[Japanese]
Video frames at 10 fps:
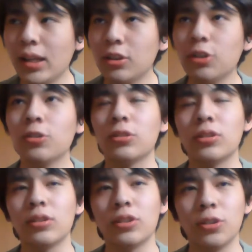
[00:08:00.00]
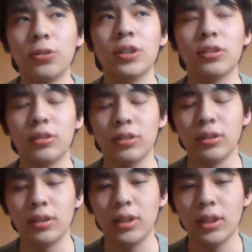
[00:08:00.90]
と教育
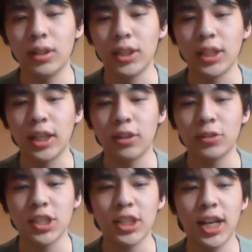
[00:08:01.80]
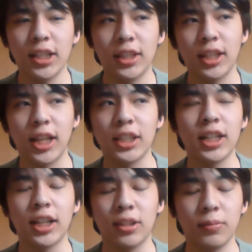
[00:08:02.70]
理系の違いって何
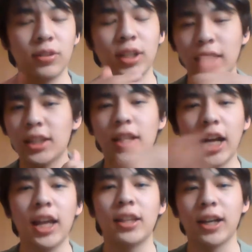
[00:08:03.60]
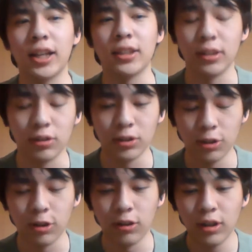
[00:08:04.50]
かって僕は何で変えたかっていう
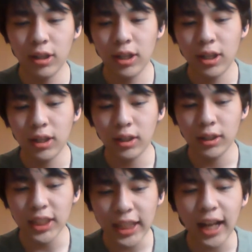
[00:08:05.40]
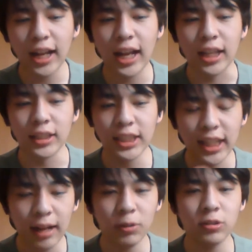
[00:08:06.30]
と、理科が2
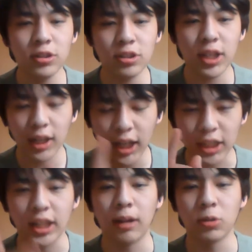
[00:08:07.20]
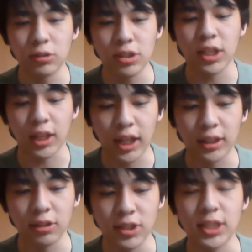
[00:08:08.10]
科目受験か1科目受験かっ
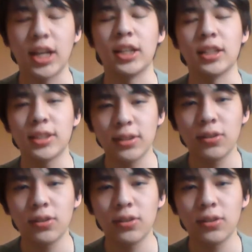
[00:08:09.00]
ていう違いなんですよ。